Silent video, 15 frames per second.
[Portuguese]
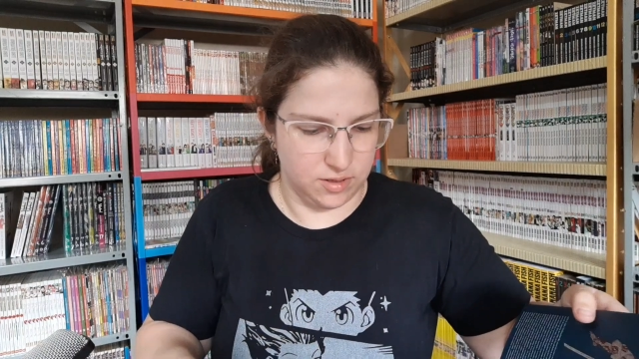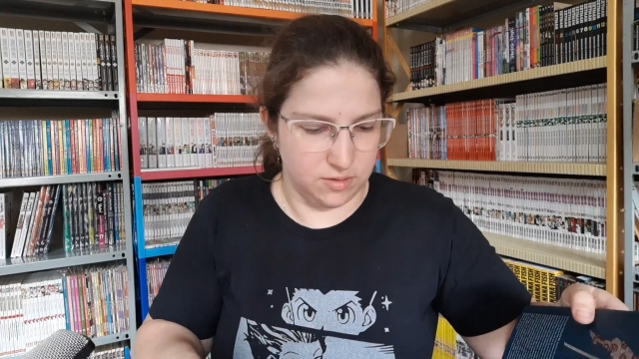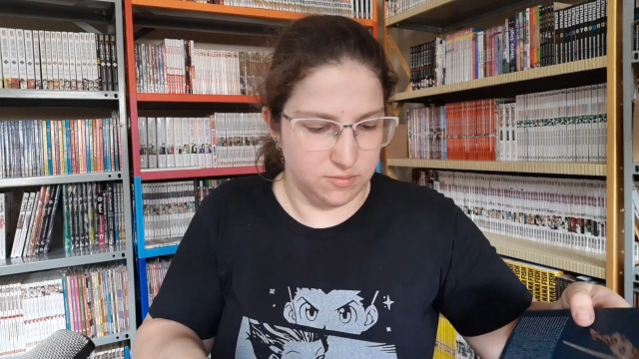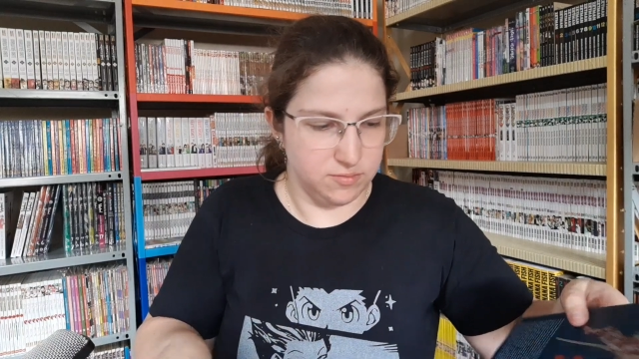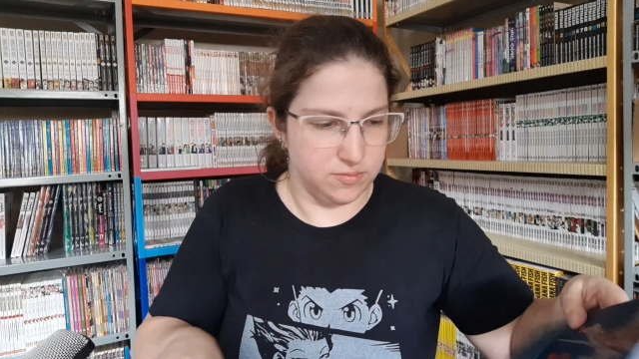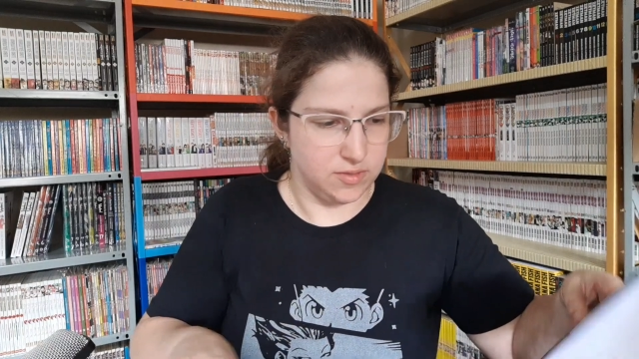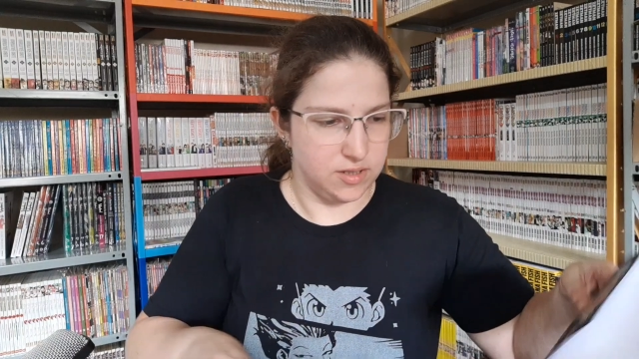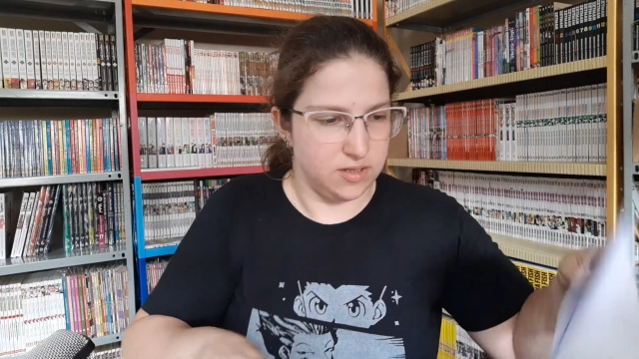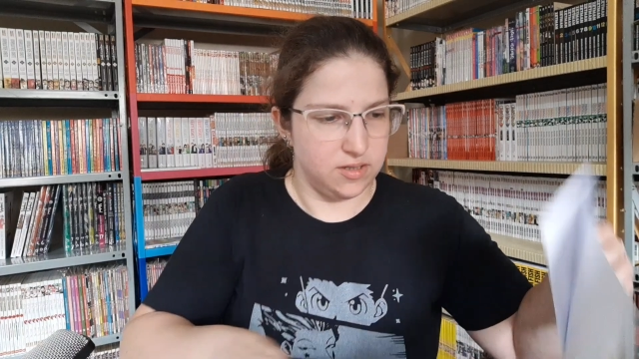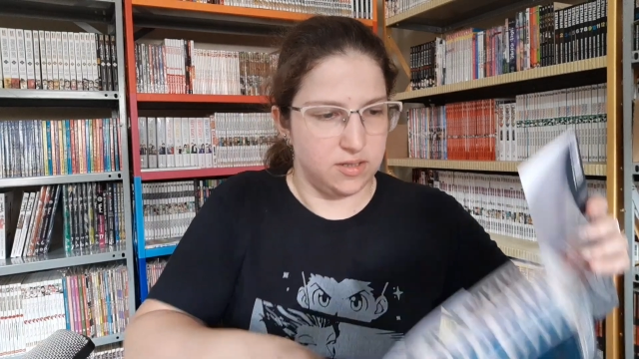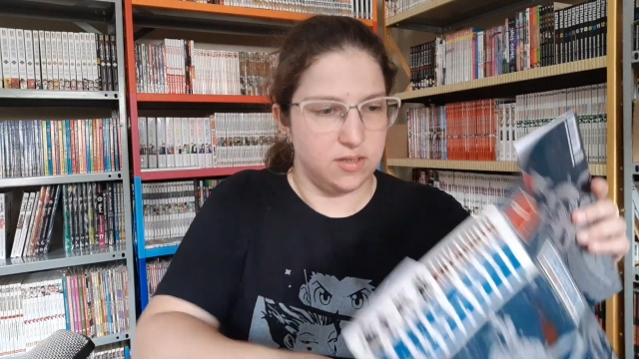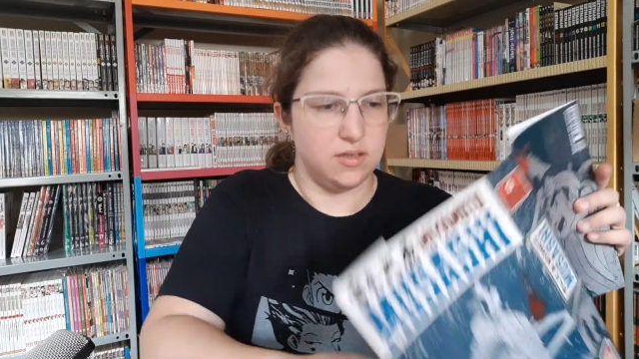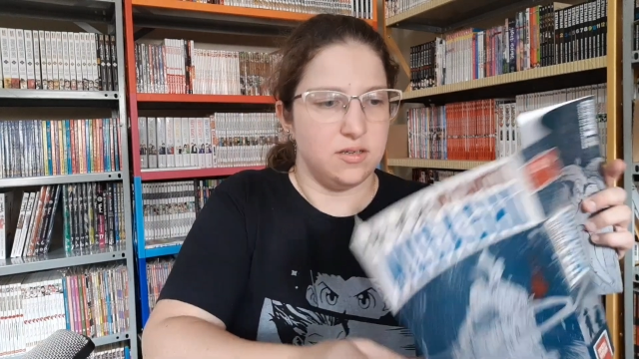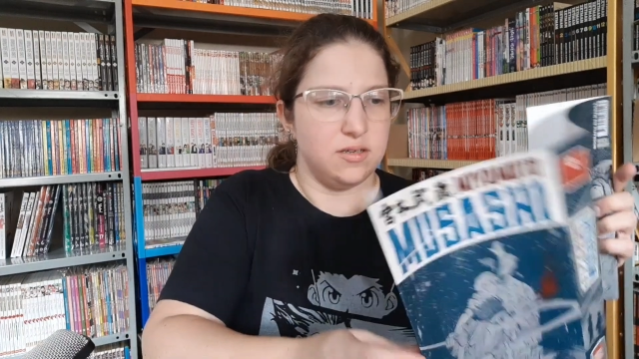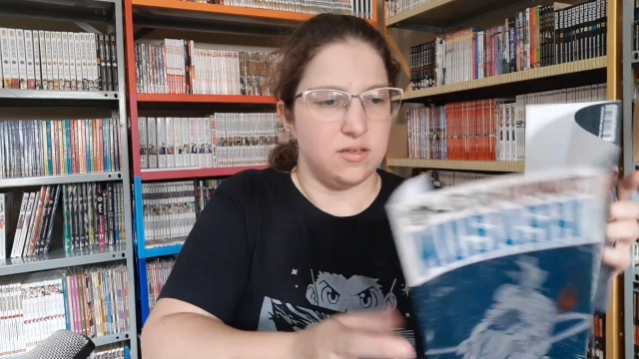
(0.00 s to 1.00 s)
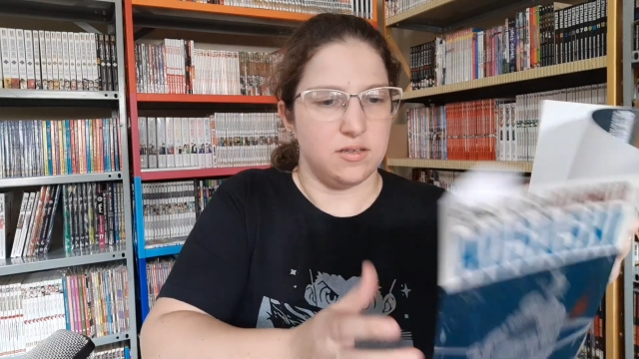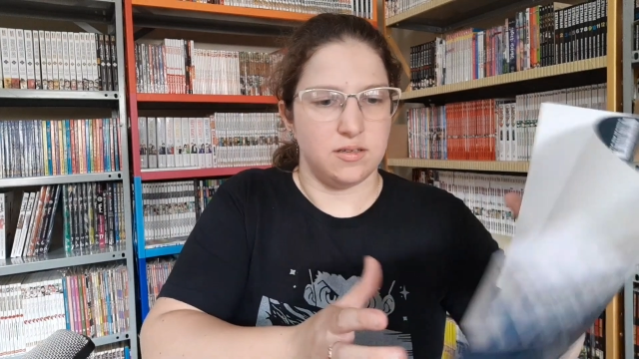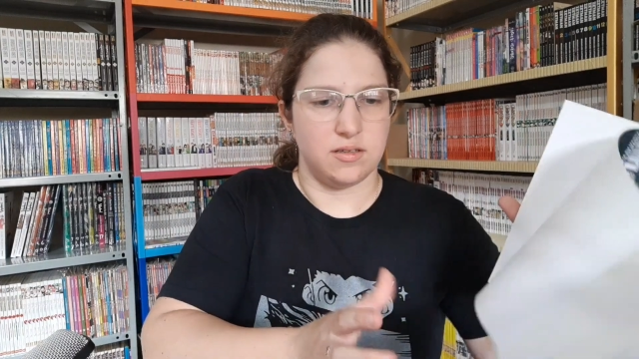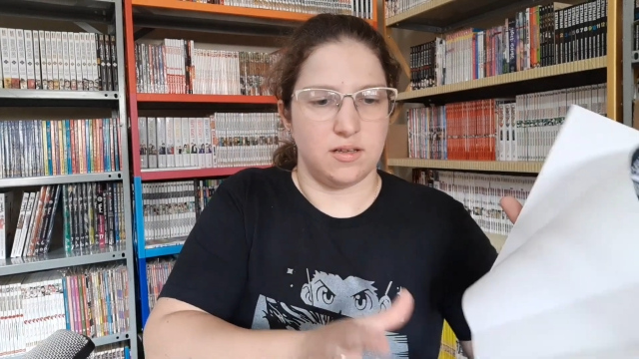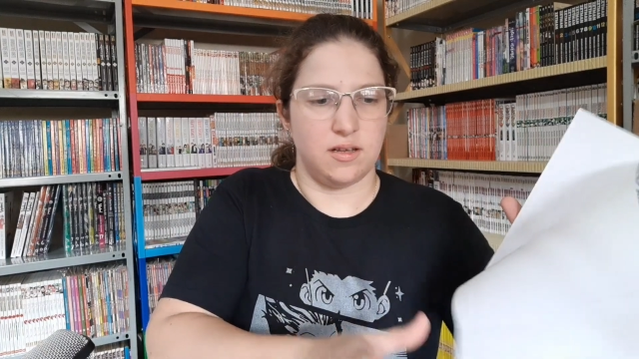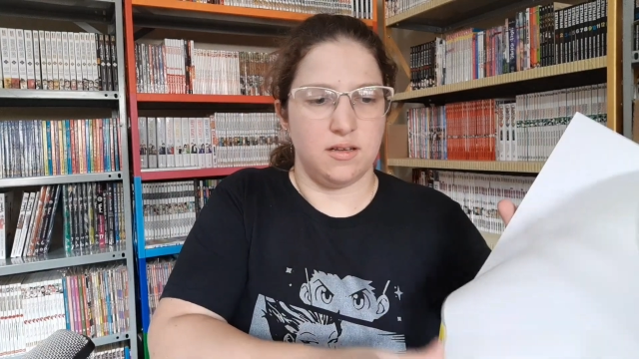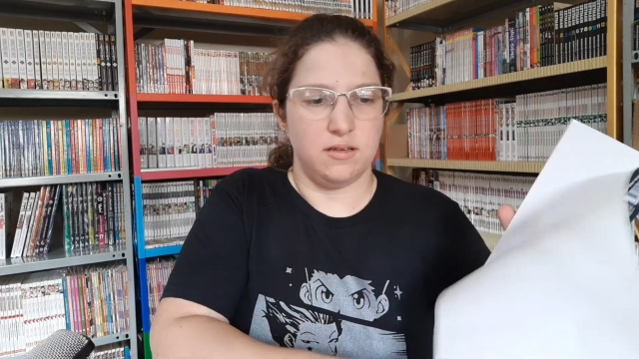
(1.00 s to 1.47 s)
não,
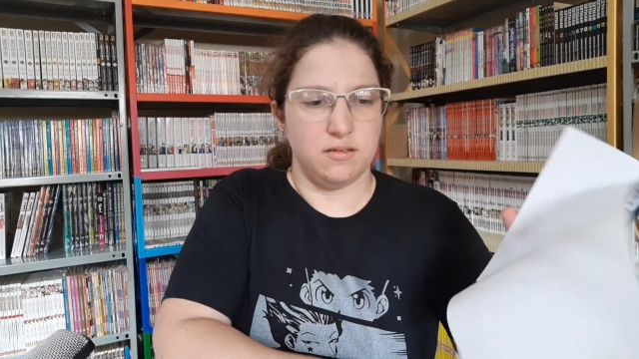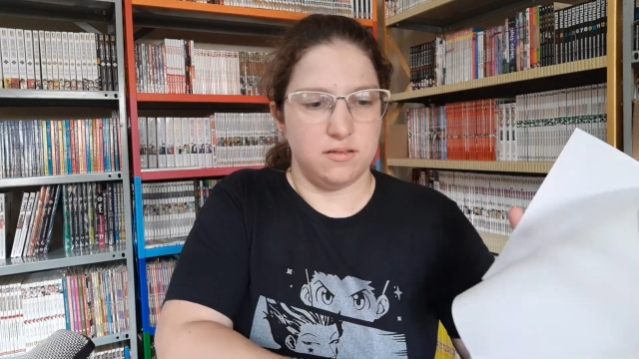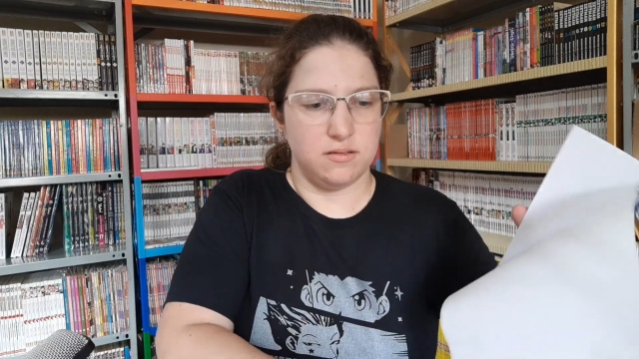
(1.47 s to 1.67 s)
né?